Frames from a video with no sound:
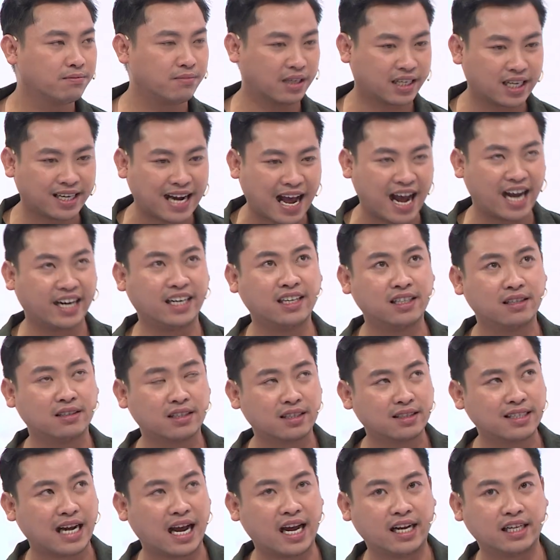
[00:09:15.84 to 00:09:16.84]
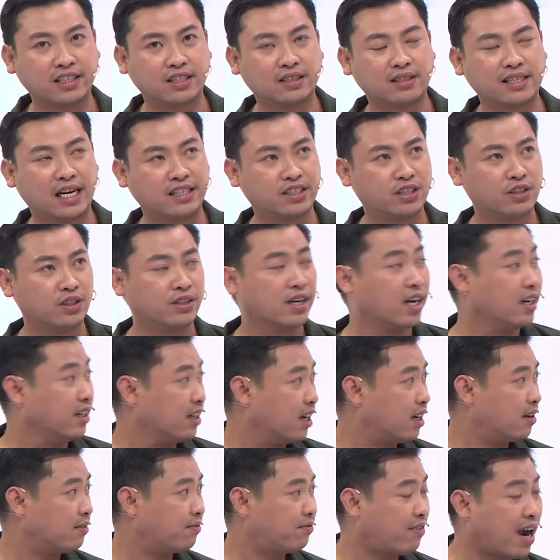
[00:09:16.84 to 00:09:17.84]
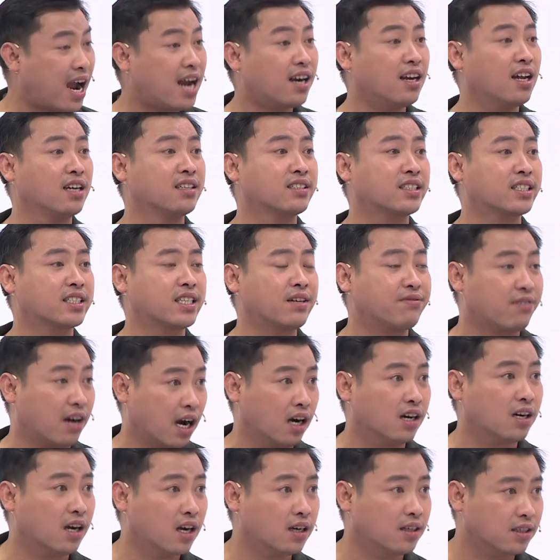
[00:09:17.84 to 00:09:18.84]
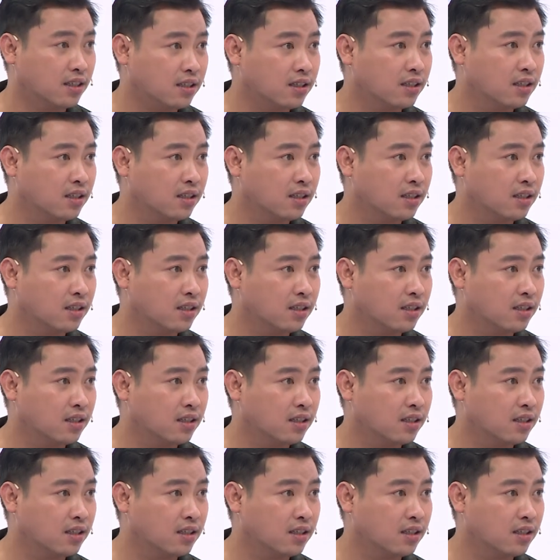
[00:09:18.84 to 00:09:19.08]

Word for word: mà cái đài truyền hình á phát lên cái vở đó,